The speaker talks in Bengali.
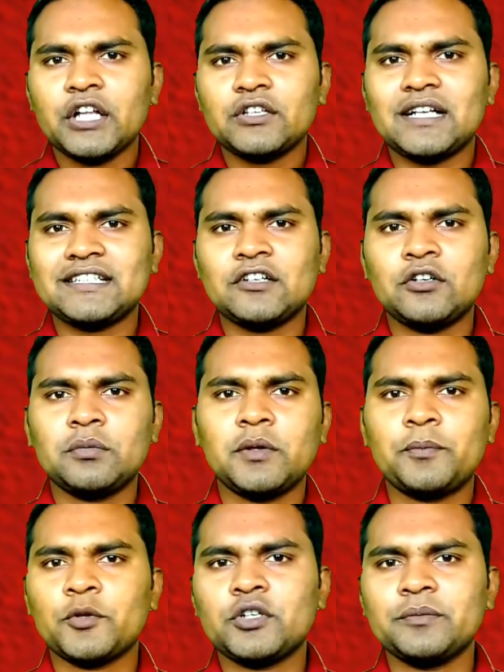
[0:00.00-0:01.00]
তো আশা করব
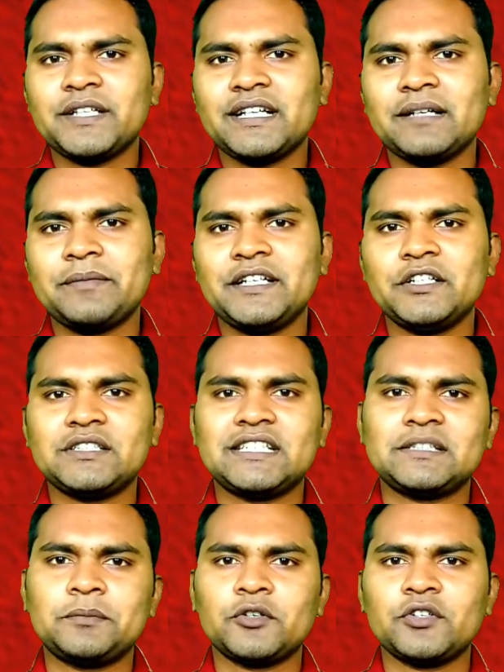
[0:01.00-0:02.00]
প্রথম থেকে ভিডিও
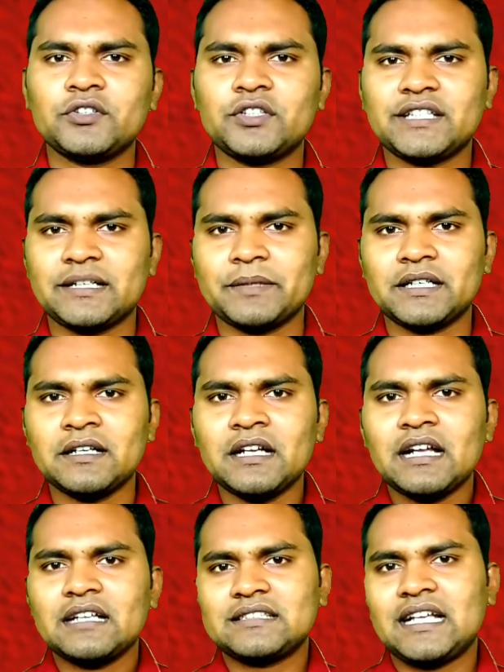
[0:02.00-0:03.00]
শেষ পর্যন্ত দেখবেন
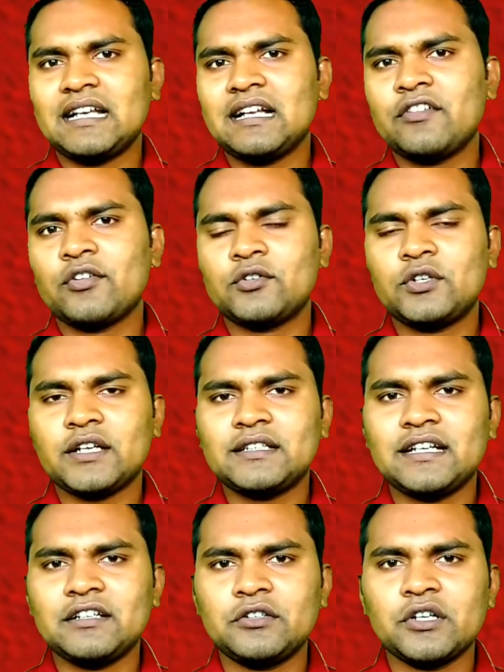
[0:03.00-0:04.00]
তার আগে ছোট্ট
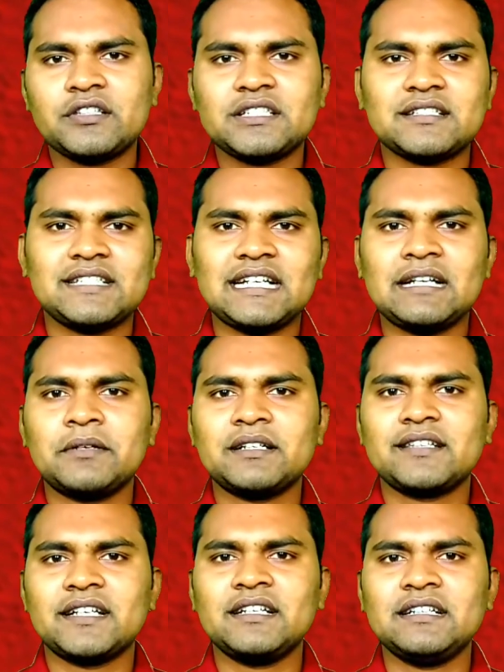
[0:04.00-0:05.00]
একটা রিকোয়েস্ট যারা আমার
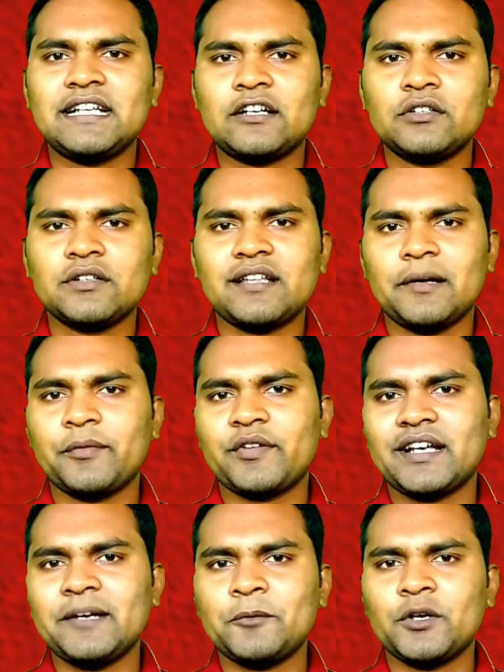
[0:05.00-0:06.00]
আমার চ্যানেলটি এখনও
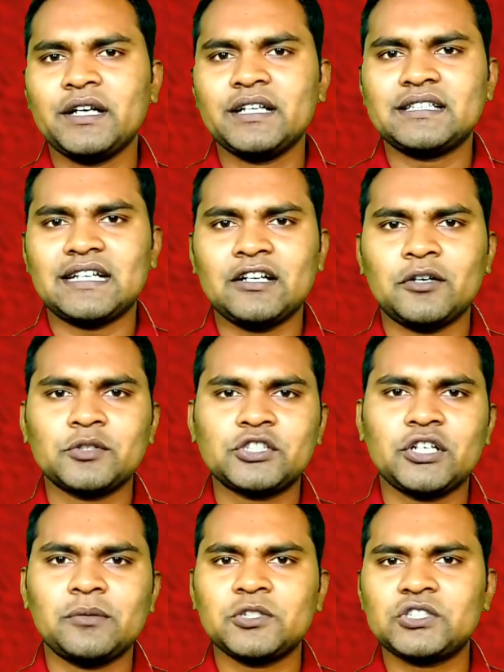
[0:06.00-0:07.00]
সাবস্ক্রাইব করেনি তারা
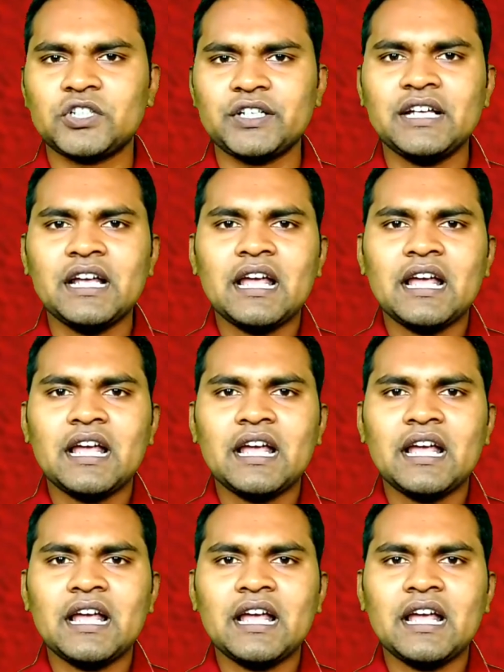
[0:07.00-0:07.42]
অবশ্যই অবশ্যই